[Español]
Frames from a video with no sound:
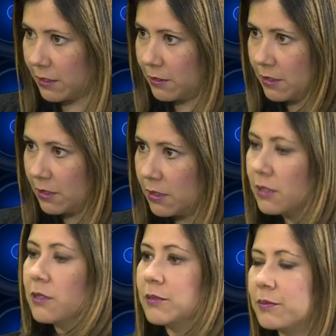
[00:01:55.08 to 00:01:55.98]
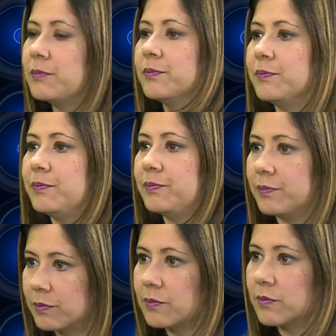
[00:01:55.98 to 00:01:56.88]
logramos obtener de la
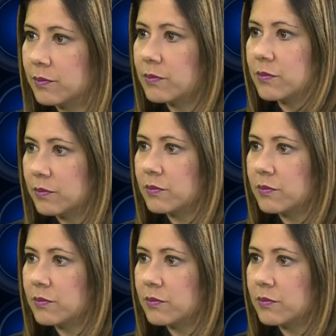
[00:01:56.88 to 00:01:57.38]
radiación